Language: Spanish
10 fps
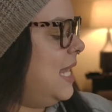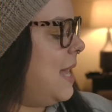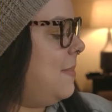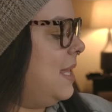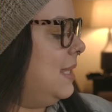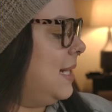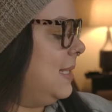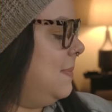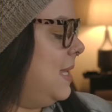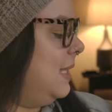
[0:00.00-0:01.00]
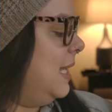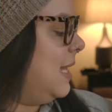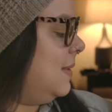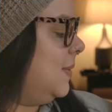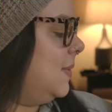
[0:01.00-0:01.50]
día mientras
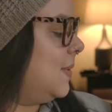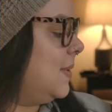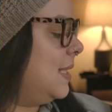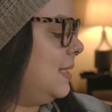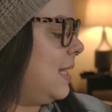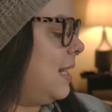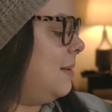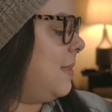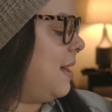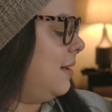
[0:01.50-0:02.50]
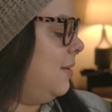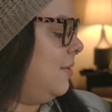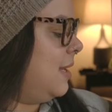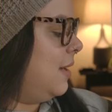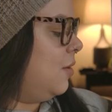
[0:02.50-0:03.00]
metía sus cosas al
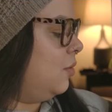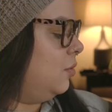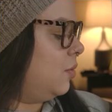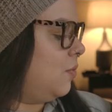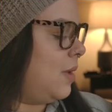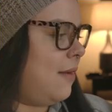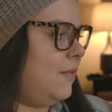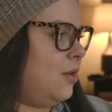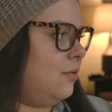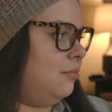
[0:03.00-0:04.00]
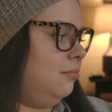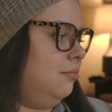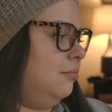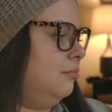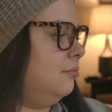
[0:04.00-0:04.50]
armario encontró un avión
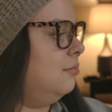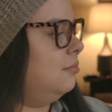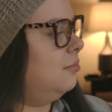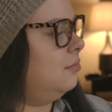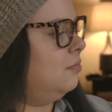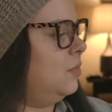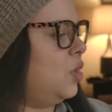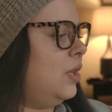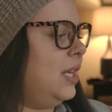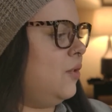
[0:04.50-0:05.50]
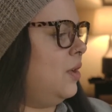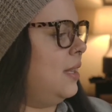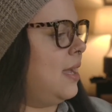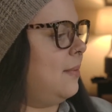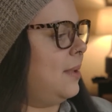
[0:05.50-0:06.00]
no
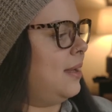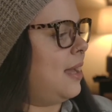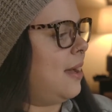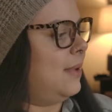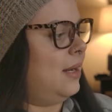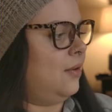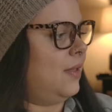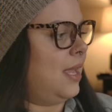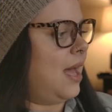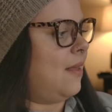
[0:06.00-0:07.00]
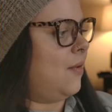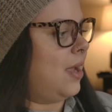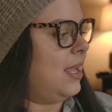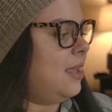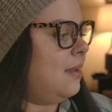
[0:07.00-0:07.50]
recordaba haberlo dejado
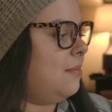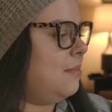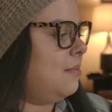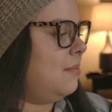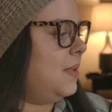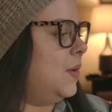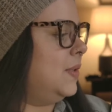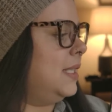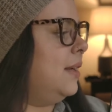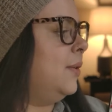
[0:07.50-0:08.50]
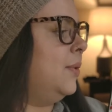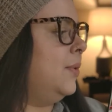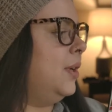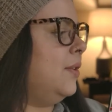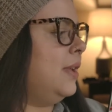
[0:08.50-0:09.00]
ahí, pero se le
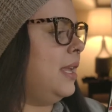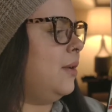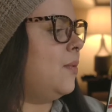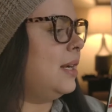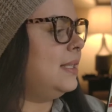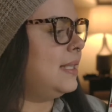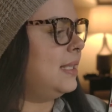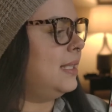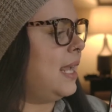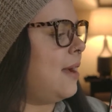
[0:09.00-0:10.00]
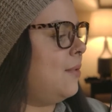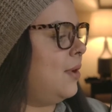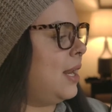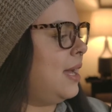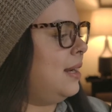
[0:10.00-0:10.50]
ocurrió que igual saldría a
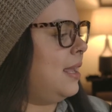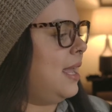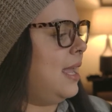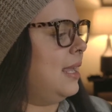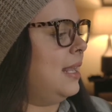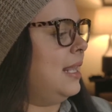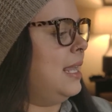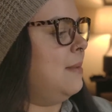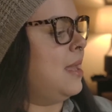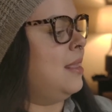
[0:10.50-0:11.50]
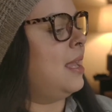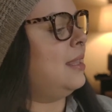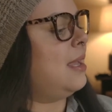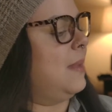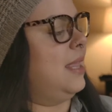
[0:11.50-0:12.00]
volar en él
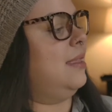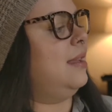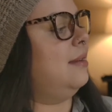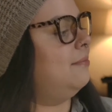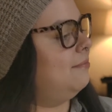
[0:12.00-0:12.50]
inmediatamente.